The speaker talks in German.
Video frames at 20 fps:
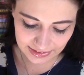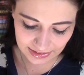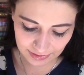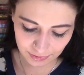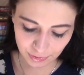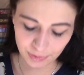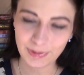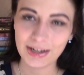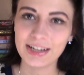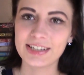
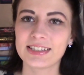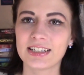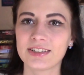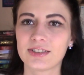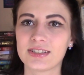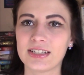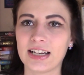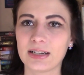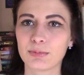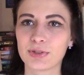Wobei ich
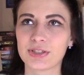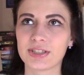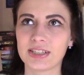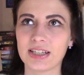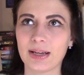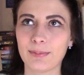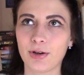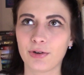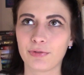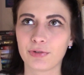dazu sagen muss,
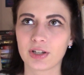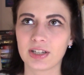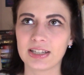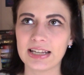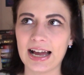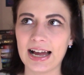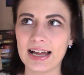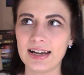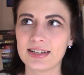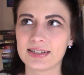ich habe auch
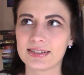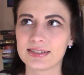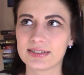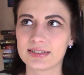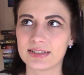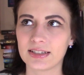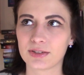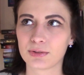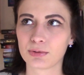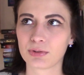wirklich alles
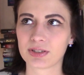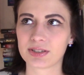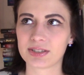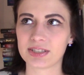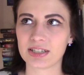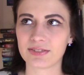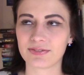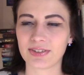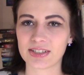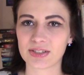dazu
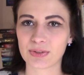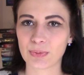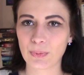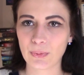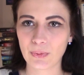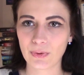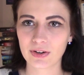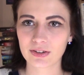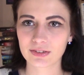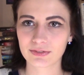gezählt, was
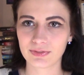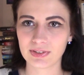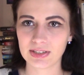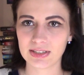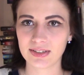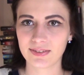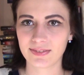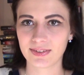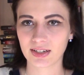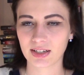irgendwie
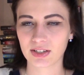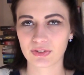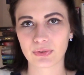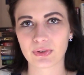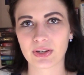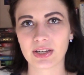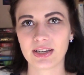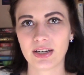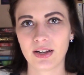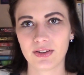in diese
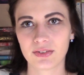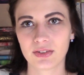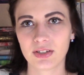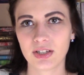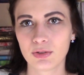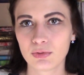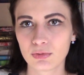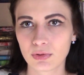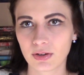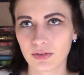Richtung geht. Also
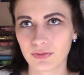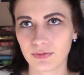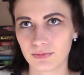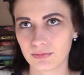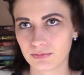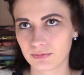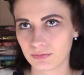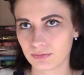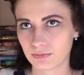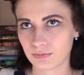nicht nur
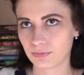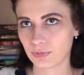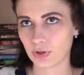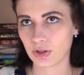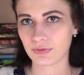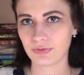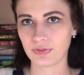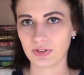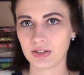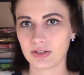
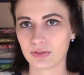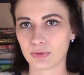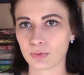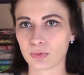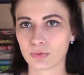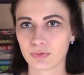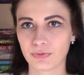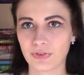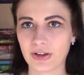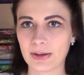irgendwie
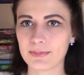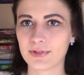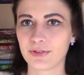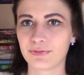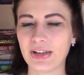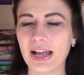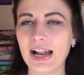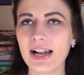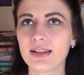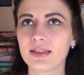so fremde
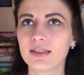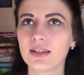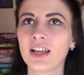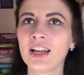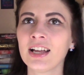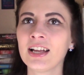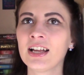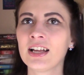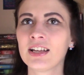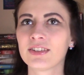Welten,
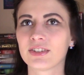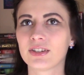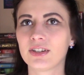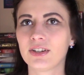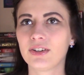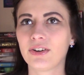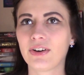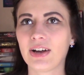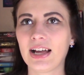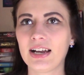
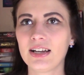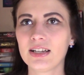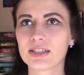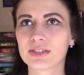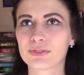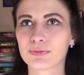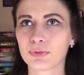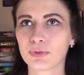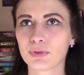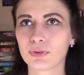sondern auch
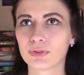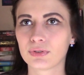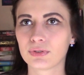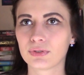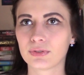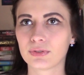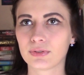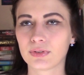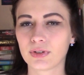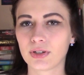alles, wo
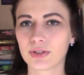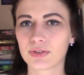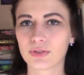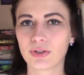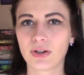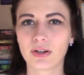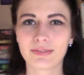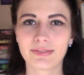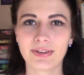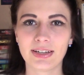es
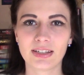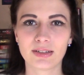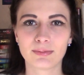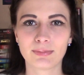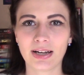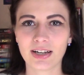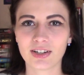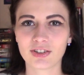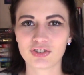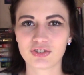irgendwelche
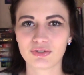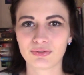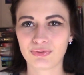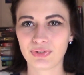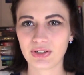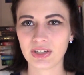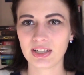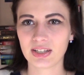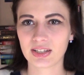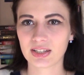magischen
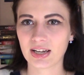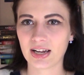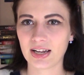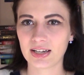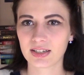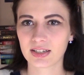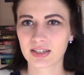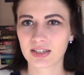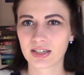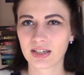
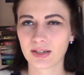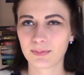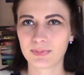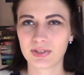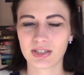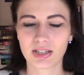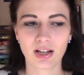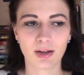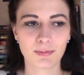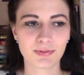Fähigkeiten gibt.
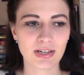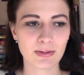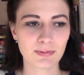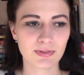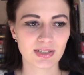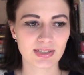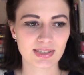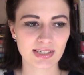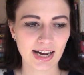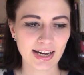Ich glaube,
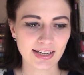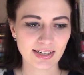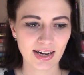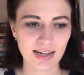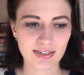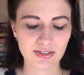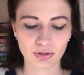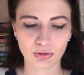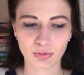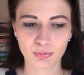selbst die
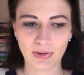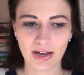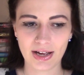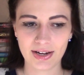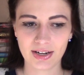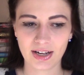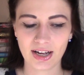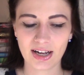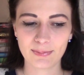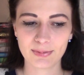
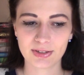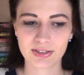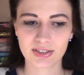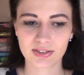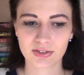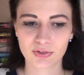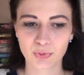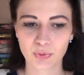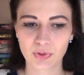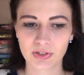Zeitreiseromane habe ich
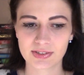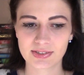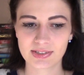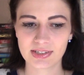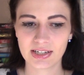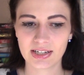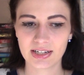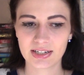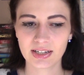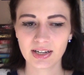dazu
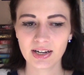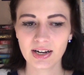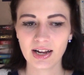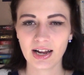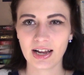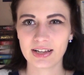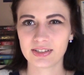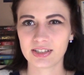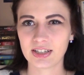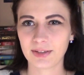gezählt.
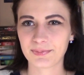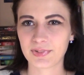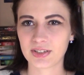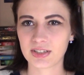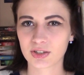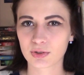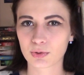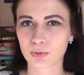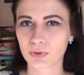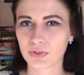Also ich habe da
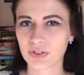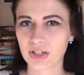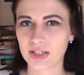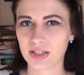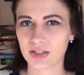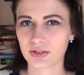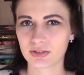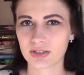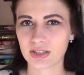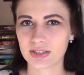nicht
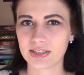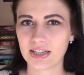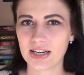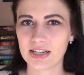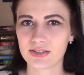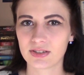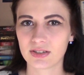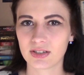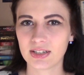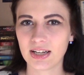großartig
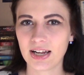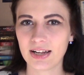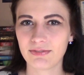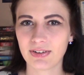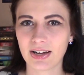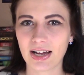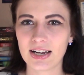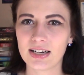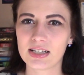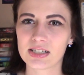unterteilt, sondern
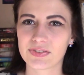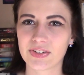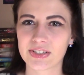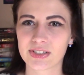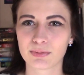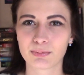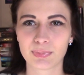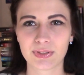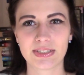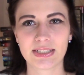einfach alles, was
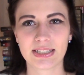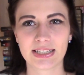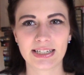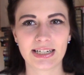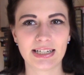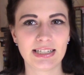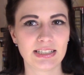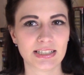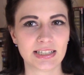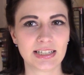so ein bisschen
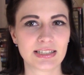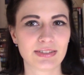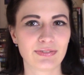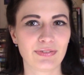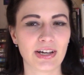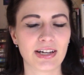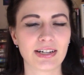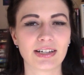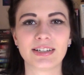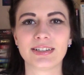
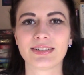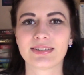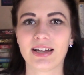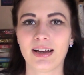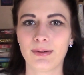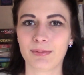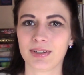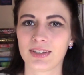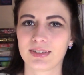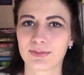realitätsferner ist,
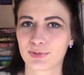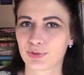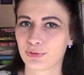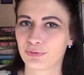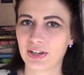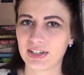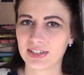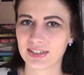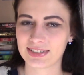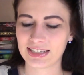habe ich zu
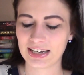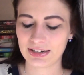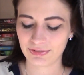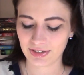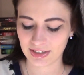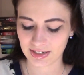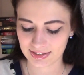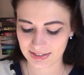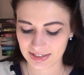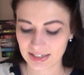Fantasy
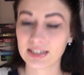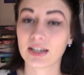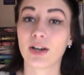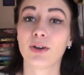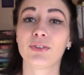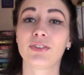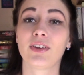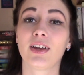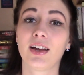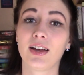einfach gezählt,
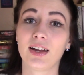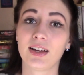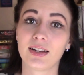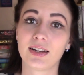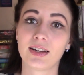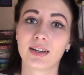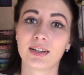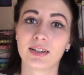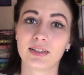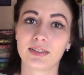außer
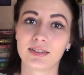äh,